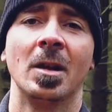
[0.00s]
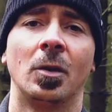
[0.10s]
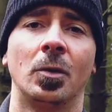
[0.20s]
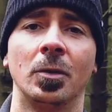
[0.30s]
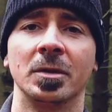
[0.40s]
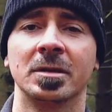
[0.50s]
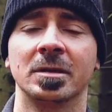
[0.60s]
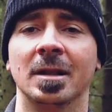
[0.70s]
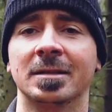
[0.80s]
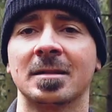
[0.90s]
und
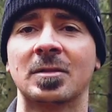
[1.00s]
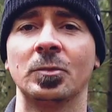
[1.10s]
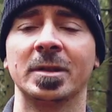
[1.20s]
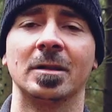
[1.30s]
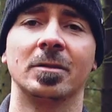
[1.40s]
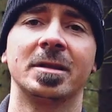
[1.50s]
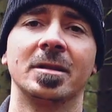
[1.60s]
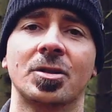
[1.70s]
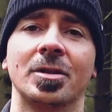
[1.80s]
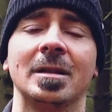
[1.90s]
äh, hat dann somit auch
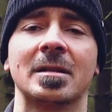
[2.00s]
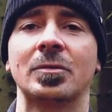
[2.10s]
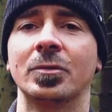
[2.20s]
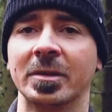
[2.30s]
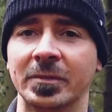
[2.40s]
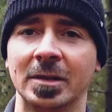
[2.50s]
hier schnellen Zugriff